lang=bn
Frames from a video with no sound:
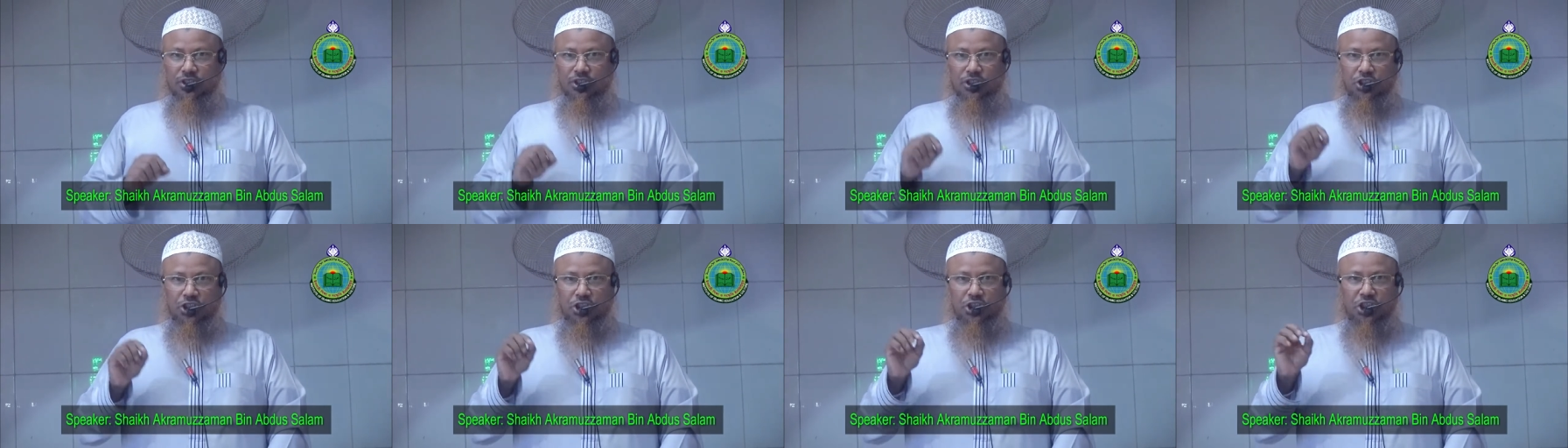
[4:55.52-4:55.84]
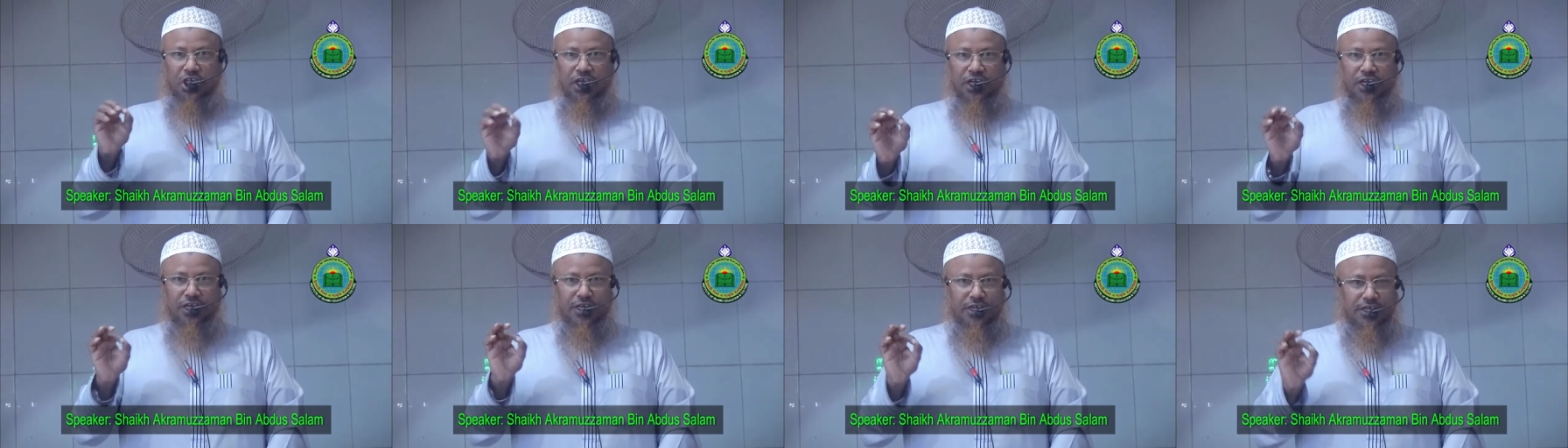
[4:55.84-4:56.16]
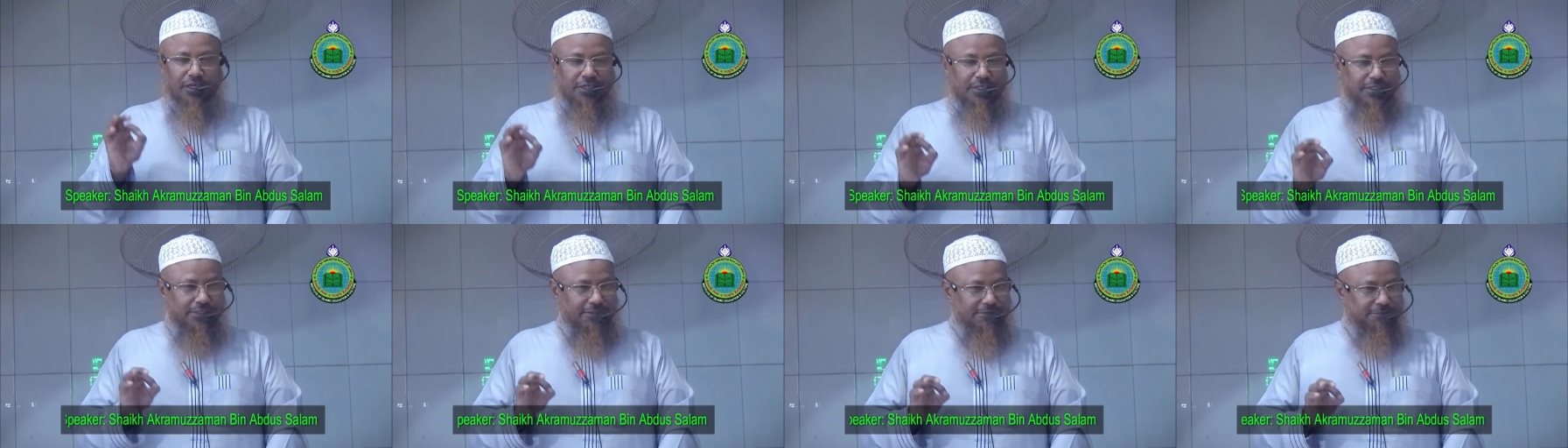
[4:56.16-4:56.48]
সেই
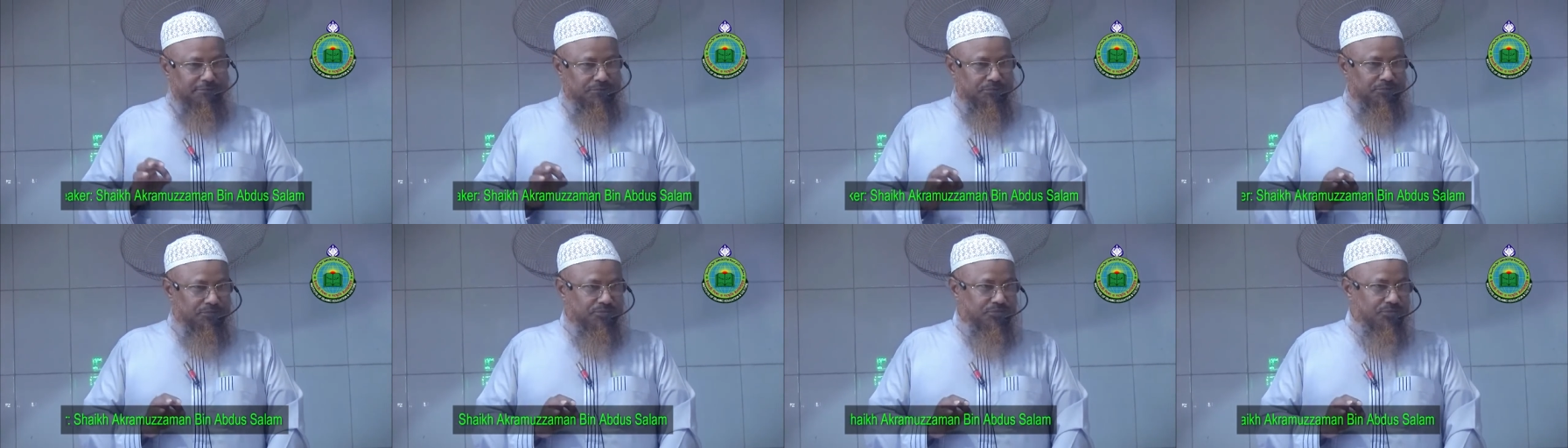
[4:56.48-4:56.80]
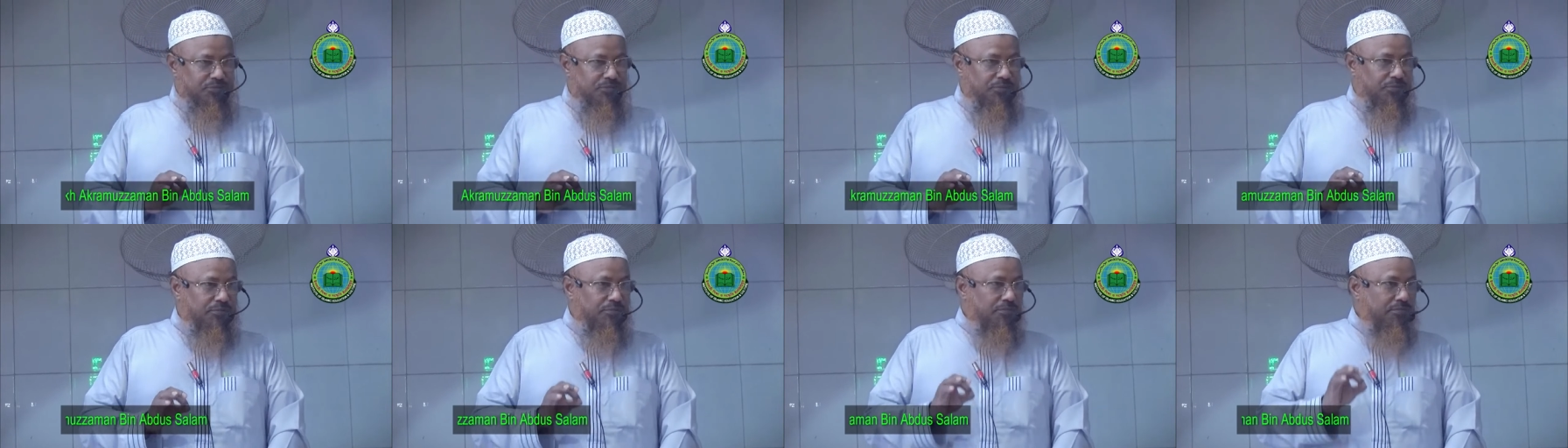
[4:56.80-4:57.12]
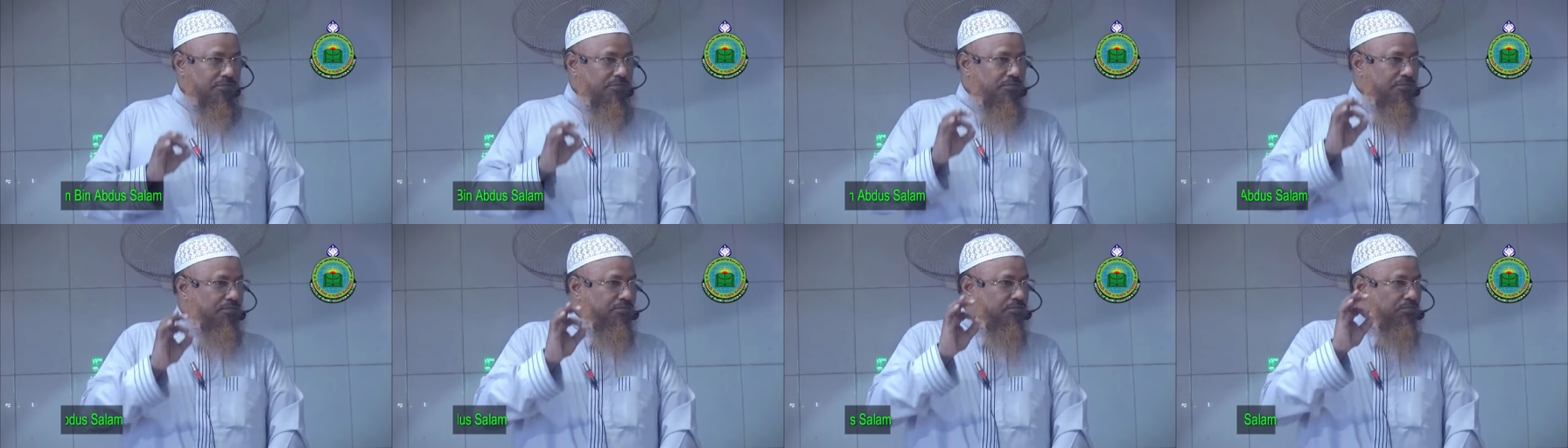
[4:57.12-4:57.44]

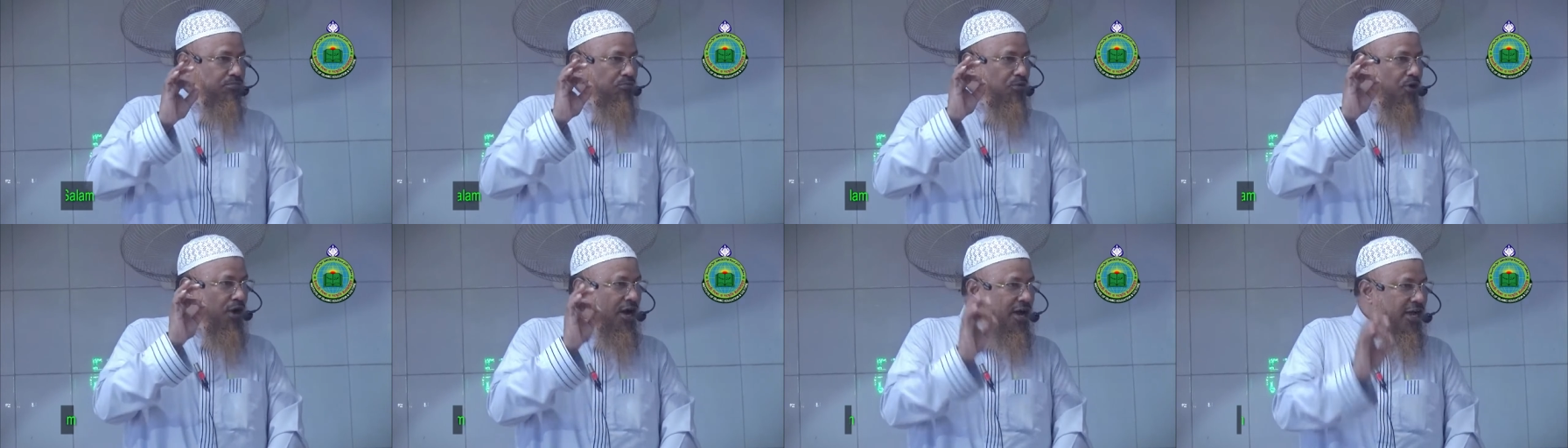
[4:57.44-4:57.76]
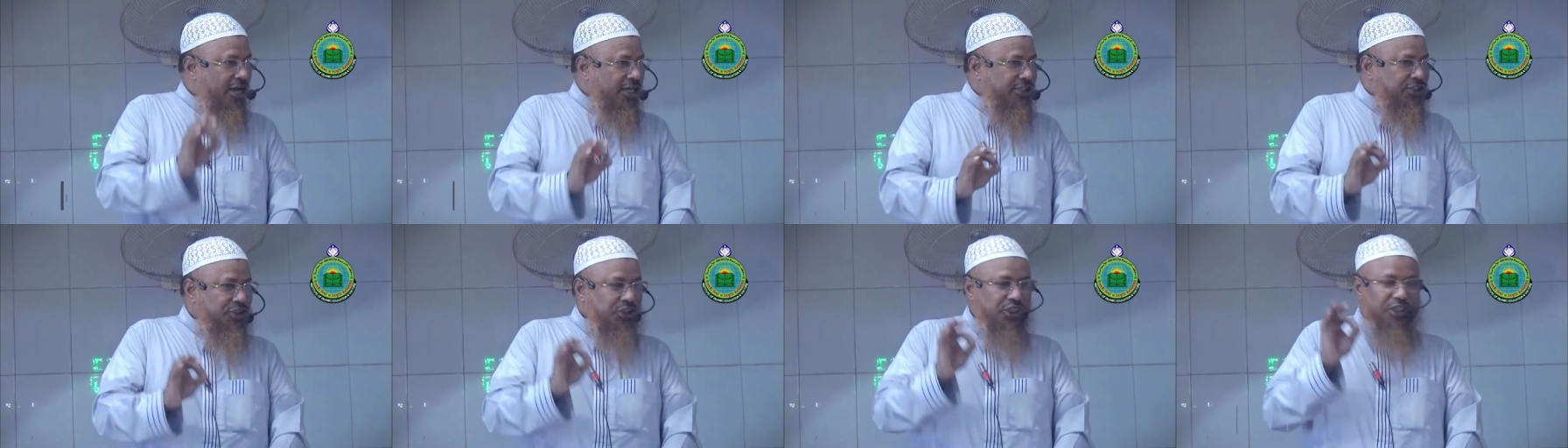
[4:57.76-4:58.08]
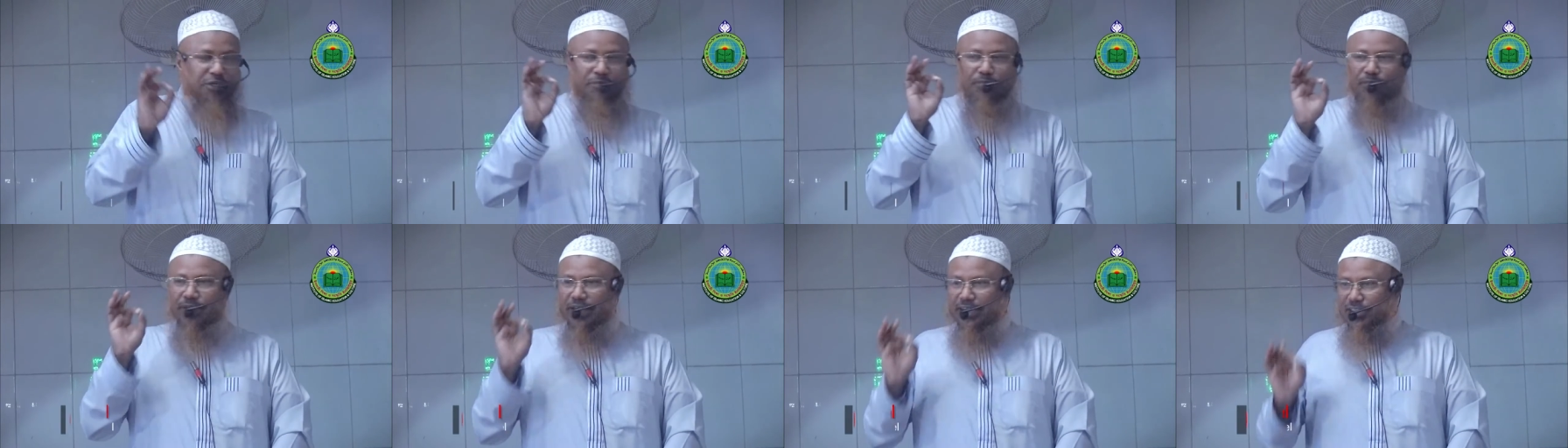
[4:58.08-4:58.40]
মহাজের
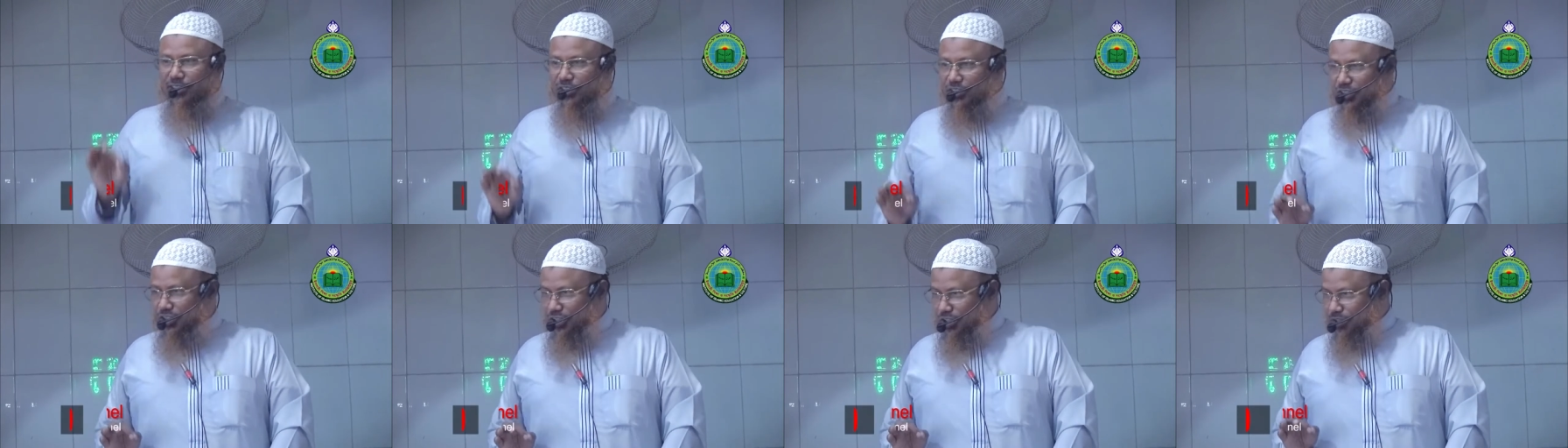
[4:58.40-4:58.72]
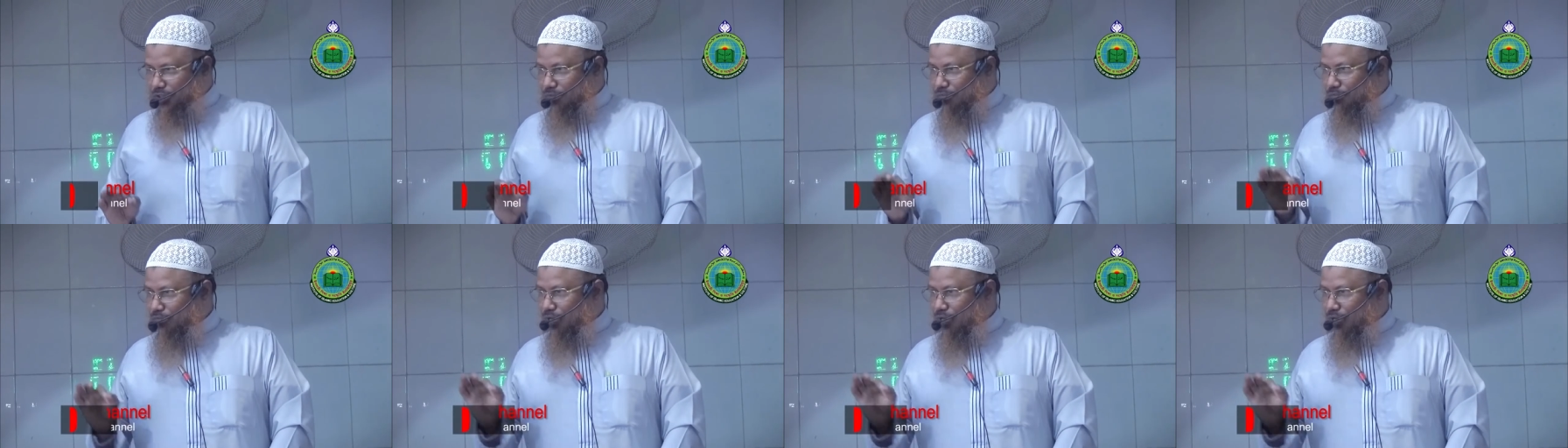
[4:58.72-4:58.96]
ব্যক্তি